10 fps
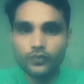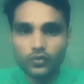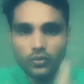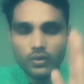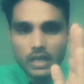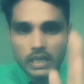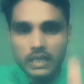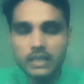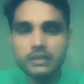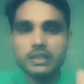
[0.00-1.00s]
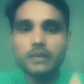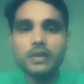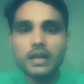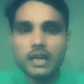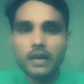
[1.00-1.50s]
तो एग्रीकल्चर में
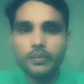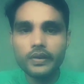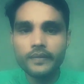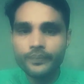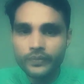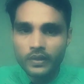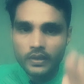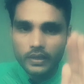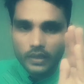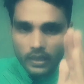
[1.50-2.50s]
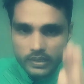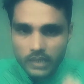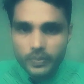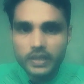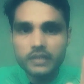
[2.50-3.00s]
अगर आप हैं किसी
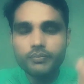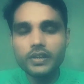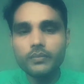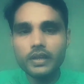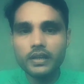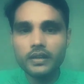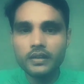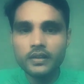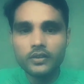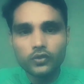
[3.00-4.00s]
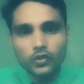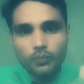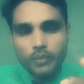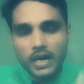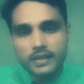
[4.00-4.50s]
भी डिसिप्लिन में हैं तो
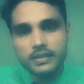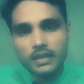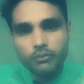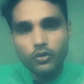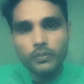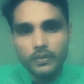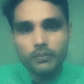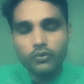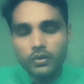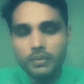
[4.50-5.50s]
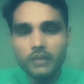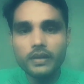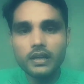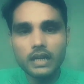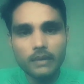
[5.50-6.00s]
पार्शियल
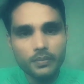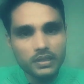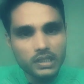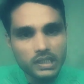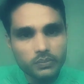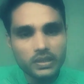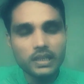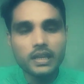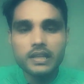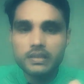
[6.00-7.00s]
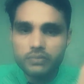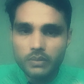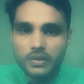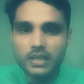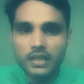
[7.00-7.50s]
फुलफिलमेंट आप अपने थीसिस पे देखेंगे जब
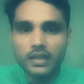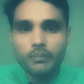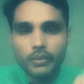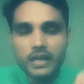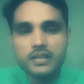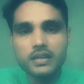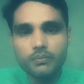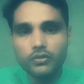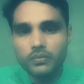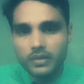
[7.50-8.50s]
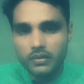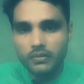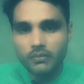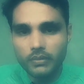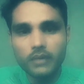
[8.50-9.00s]
सबमिट करेंगे पार्शियल
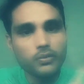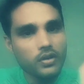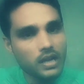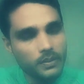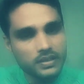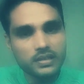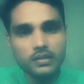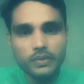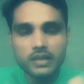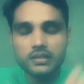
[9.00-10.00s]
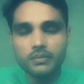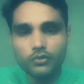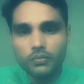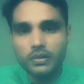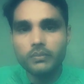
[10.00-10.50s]
फुलफिलमेंट फॉर एमएससी पार्शियल
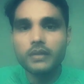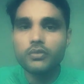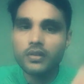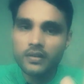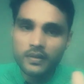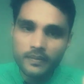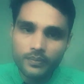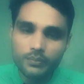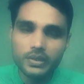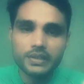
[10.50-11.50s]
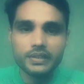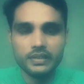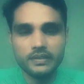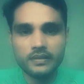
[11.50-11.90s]
फुलफिलमेंट फॉर पीएचडी